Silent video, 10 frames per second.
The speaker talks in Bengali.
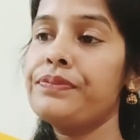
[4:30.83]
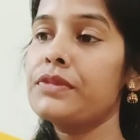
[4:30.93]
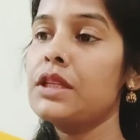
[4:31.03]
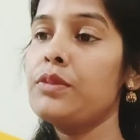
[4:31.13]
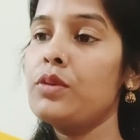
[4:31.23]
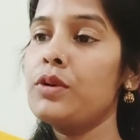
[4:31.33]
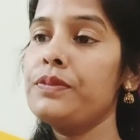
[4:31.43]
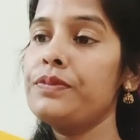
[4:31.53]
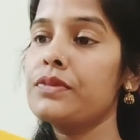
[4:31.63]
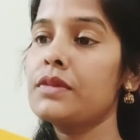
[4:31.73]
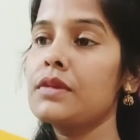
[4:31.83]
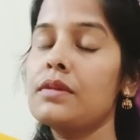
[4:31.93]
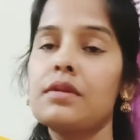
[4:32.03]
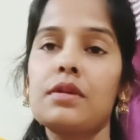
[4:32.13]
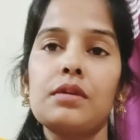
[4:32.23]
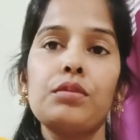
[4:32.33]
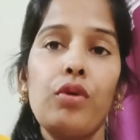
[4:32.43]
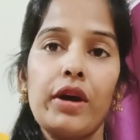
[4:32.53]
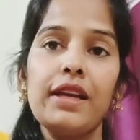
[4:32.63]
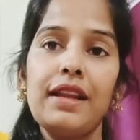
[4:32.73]
কি বলবো
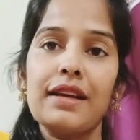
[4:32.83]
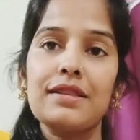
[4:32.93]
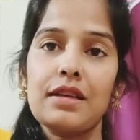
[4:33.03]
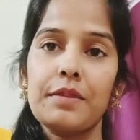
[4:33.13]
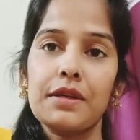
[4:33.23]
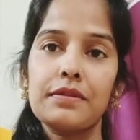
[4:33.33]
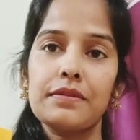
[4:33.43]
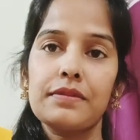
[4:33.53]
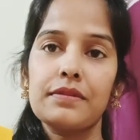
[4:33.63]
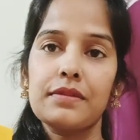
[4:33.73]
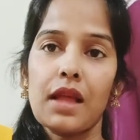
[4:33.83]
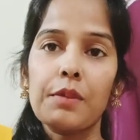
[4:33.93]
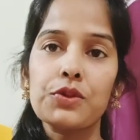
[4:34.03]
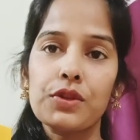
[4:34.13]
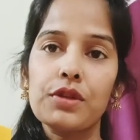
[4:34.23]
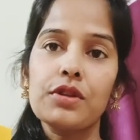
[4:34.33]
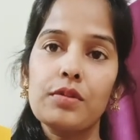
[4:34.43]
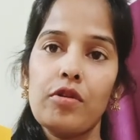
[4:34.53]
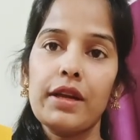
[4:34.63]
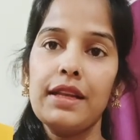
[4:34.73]
ভয়ই লাগছে আমার আমার সত্যি কথা
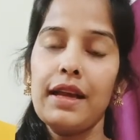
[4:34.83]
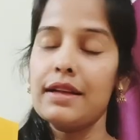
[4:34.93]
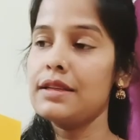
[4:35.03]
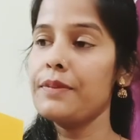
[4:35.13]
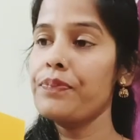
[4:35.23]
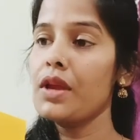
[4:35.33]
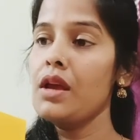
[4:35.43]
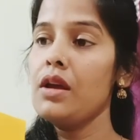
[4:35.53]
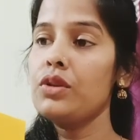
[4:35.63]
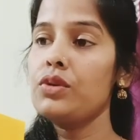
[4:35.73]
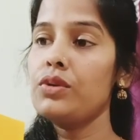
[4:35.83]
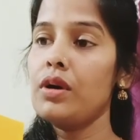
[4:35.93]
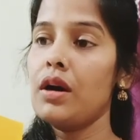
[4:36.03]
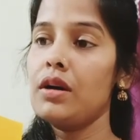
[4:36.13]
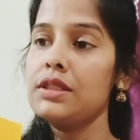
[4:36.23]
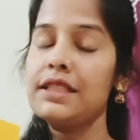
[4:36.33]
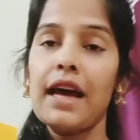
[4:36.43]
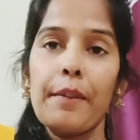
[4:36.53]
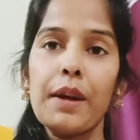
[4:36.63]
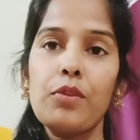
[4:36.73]
ভয়ই লাগছে তো যেটা
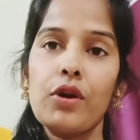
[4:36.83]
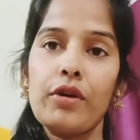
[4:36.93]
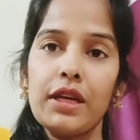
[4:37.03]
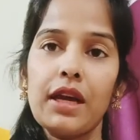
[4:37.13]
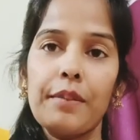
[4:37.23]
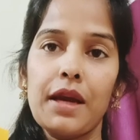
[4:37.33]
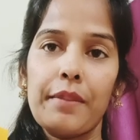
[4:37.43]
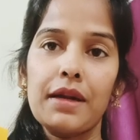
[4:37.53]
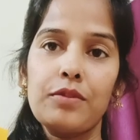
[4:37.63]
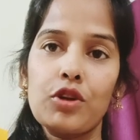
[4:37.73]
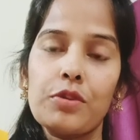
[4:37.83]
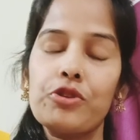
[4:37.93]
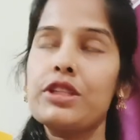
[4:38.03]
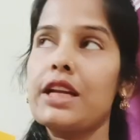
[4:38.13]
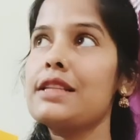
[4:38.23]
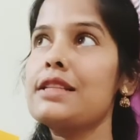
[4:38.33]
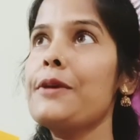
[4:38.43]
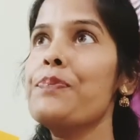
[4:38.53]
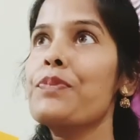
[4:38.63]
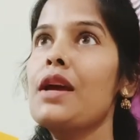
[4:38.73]
আমার মনে হয় আমি আমার মতামতটা জানাচ্ছি
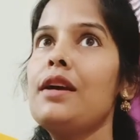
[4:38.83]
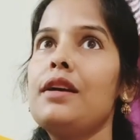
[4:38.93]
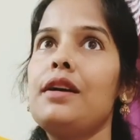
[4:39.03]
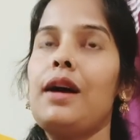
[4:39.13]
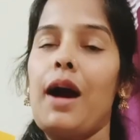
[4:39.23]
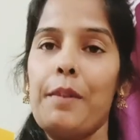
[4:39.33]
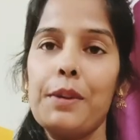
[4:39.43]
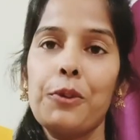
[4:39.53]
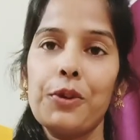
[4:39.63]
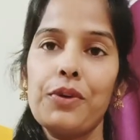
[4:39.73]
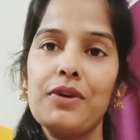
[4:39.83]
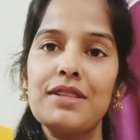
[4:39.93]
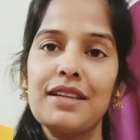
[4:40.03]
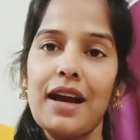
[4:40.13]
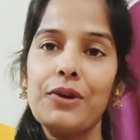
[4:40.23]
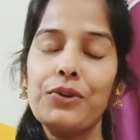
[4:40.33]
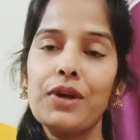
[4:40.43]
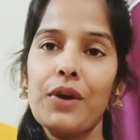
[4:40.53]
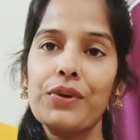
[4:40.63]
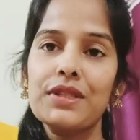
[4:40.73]
আমার মনে হয় যে আননোন
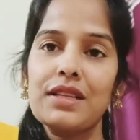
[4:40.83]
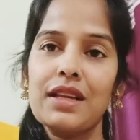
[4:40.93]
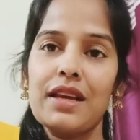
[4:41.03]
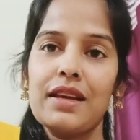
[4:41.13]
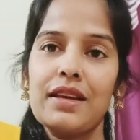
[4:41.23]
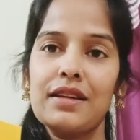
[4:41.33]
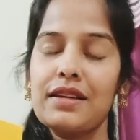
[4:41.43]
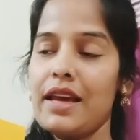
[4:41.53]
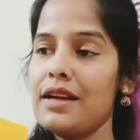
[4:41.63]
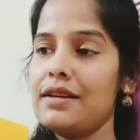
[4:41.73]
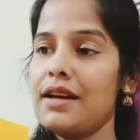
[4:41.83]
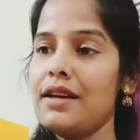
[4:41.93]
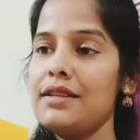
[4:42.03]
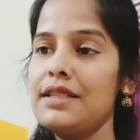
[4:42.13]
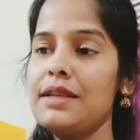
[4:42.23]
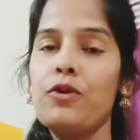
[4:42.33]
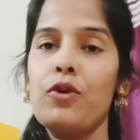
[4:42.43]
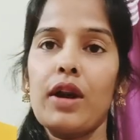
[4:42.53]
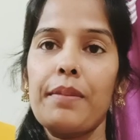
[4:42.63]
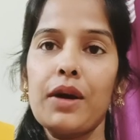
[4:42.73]
কারোর কাছ থেকে কেকটা রিসিভ
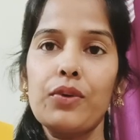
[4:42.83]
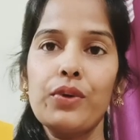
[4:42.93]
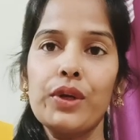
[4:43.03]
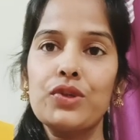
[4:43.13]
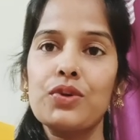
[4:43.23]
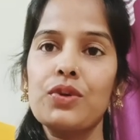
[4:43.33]
করা বা কোনো কিছু